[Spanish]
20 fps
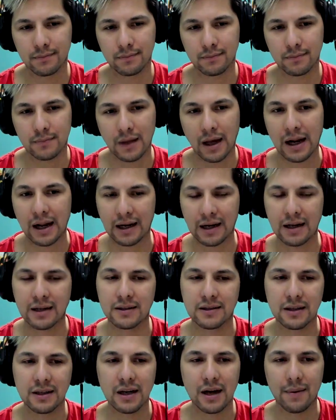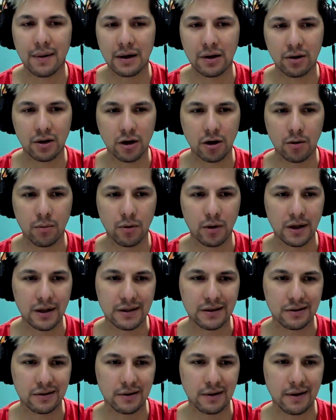A la que sí la valore como
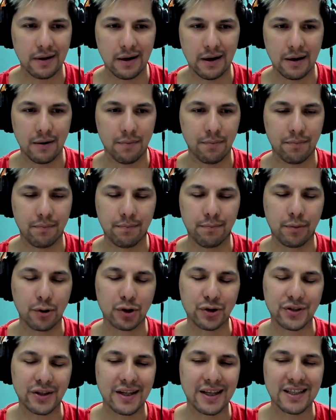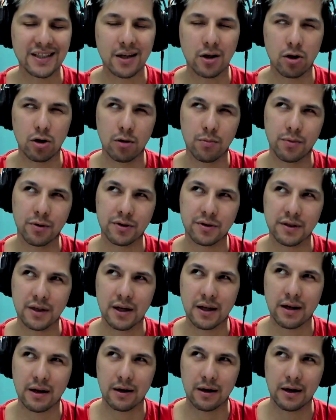es eh, por ser ella, no por
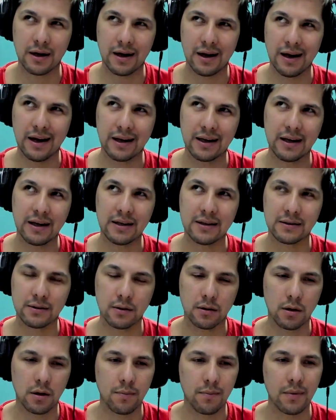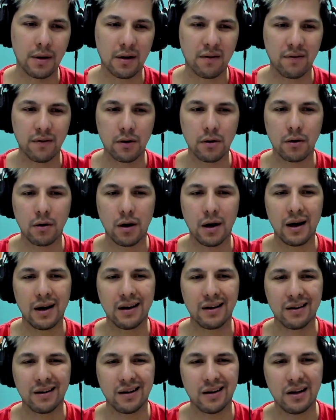ser eh, X. Me refiero a en
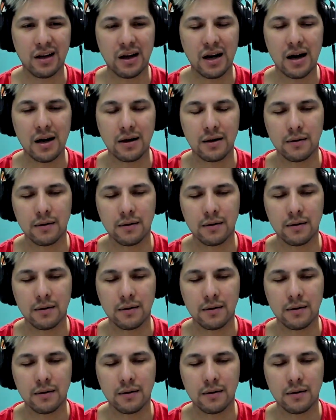general.